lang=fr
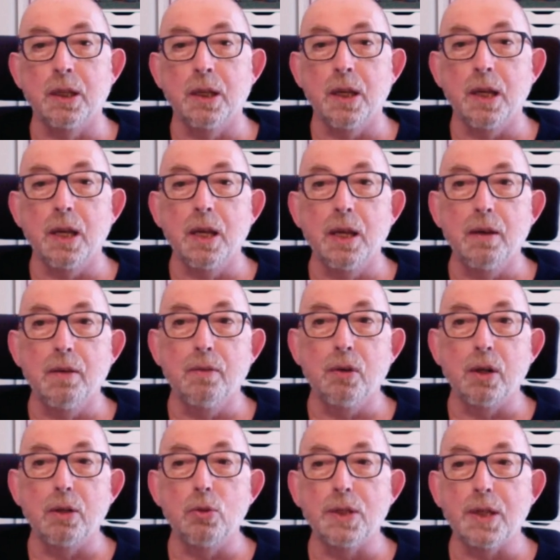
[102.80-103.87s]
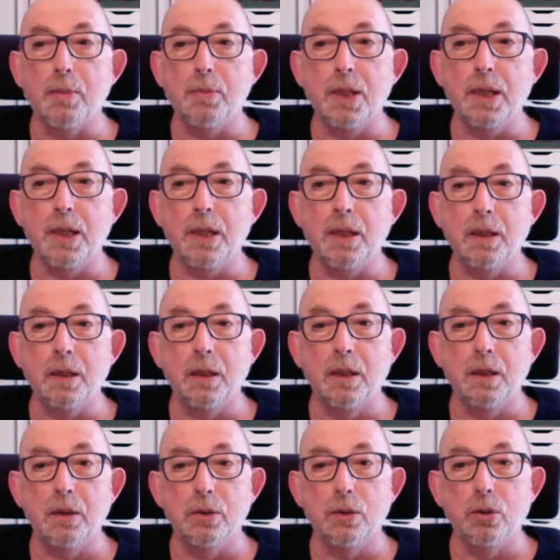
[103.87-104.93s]
et vont nous amener
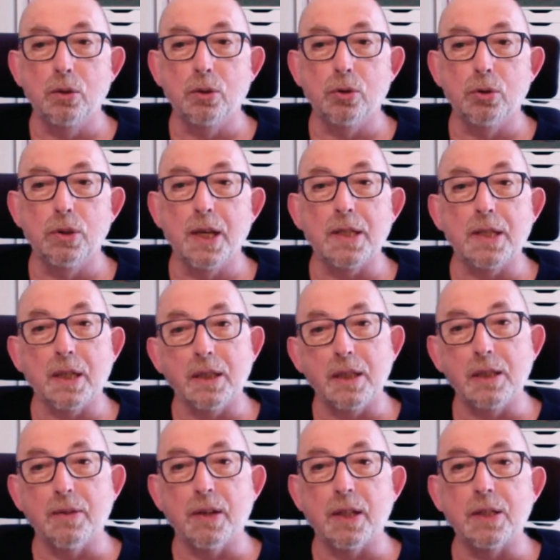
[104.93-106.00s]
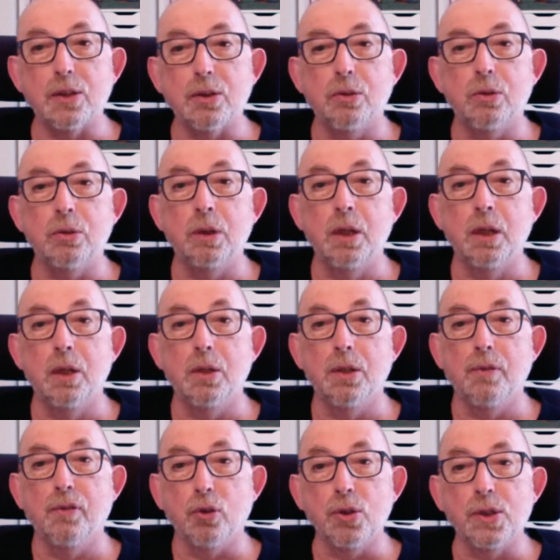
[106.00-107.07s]
donc une insatisfaction, des
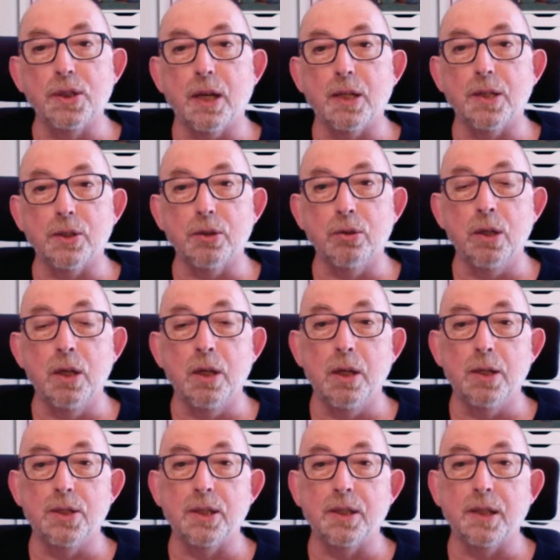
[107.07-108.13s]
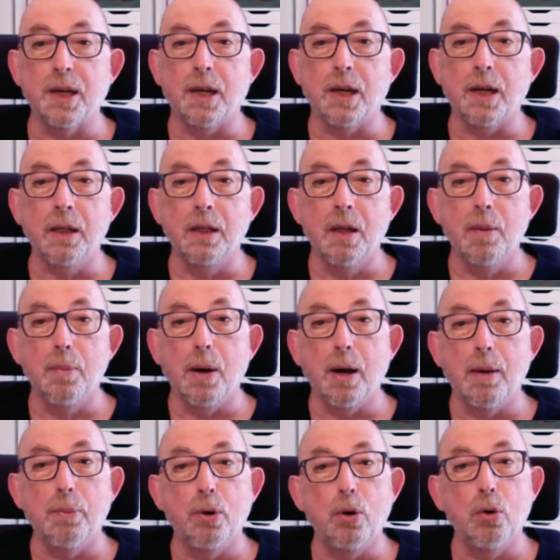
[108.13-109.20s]
frustrations, etc., par
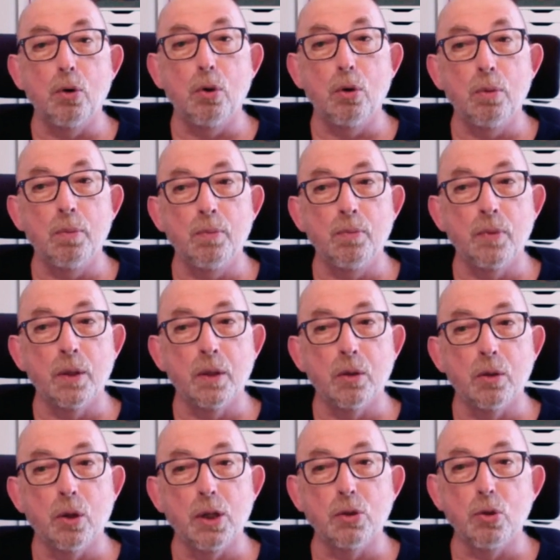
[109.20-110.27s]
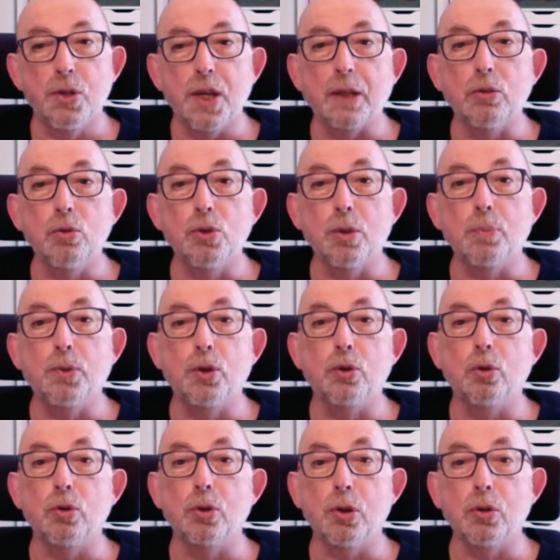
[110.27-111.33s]
rapport aux, résultats que nous
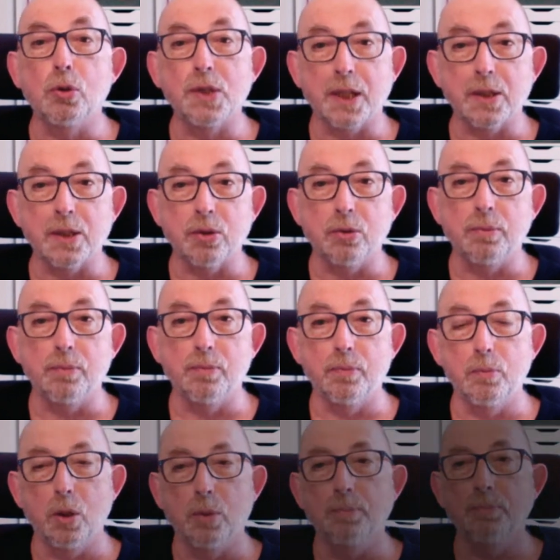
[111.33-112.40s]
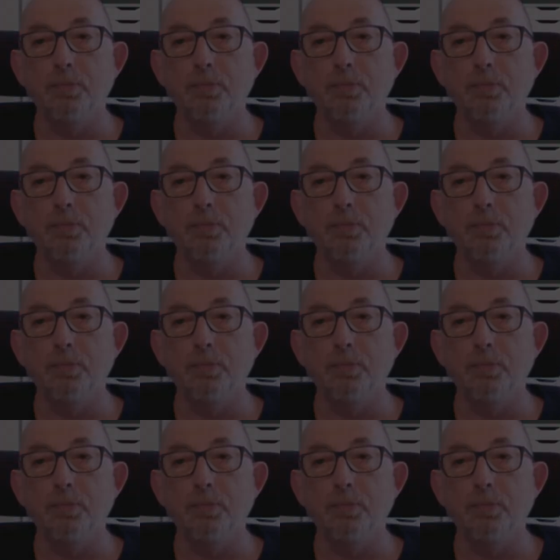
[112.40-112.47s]
obtenons dans nos actions. Bon.